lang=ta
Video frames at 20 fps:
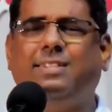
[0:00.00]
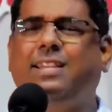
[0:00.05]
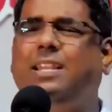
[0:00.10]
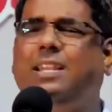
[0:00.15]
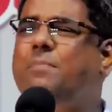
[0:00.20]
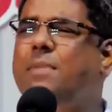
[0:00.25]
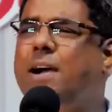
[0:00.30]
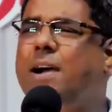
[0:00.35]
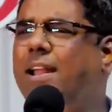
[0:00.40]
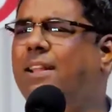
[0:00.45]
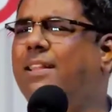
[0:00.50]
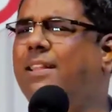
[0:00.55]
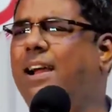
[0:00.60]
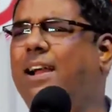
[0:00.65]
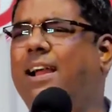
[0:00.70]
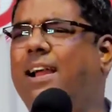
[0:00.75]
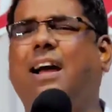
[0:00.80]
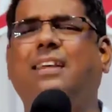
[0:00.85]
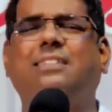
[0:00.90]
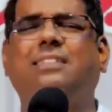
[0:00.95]
சினிமாவில்
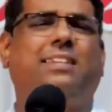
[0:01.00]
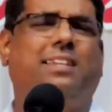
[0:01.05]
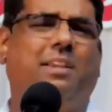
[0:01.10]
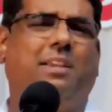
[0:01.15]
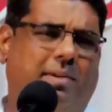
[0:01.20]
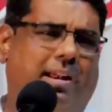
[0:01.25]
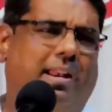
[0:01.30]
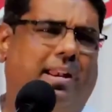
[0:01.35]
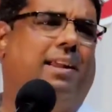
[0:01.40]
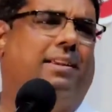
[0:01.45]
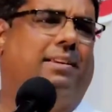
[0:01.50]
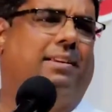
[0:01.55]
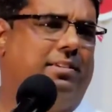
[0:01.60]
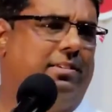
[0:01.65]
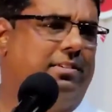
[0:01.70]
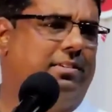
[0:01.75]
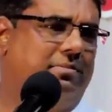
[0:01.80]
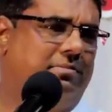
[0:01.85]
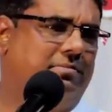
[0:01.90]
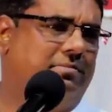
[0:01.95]
தாங்க அசிங்கமாலாம்
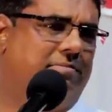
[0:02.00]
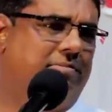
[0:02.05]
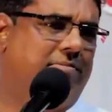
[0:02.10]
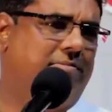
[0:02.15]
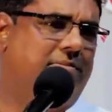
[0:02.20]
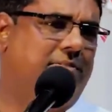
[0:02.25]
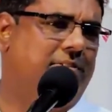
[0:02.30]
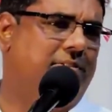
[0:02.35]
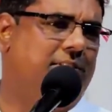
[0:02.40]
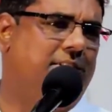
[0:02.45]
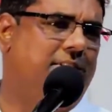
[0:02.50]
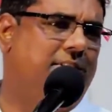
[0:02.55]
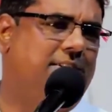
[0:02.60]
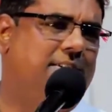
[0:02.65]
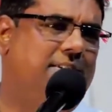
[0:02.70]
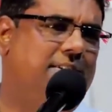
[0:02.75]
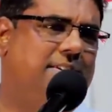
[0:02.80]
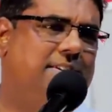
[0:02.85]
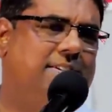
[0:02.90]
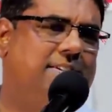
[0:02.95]
இருக்கு
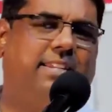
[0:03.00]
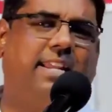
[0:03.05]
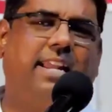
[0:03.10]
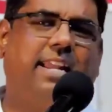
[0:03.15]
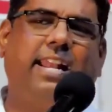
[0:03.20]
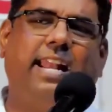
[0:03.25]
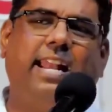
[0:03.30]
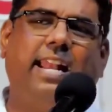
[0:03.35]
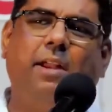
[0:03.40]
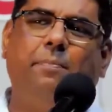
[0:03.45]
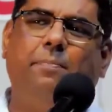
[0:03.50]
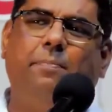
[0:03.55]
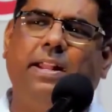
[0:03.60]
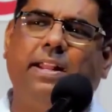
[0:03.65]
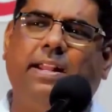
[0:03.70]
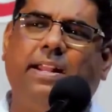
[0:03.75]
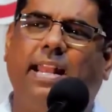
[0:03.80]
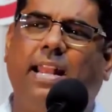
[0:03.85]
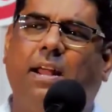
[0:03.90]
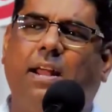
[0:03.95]
சீரியல்ல
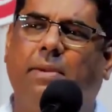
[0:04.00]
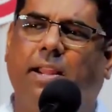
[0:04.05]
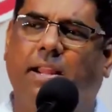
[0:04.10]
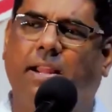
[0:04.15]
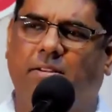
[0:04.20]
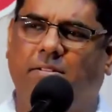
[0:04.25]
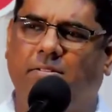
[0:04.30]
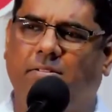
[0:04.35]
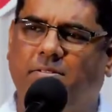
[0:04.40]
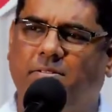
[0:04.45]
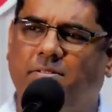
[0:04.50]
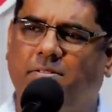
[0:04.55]
எப்படி இருக்கு எல்லாமே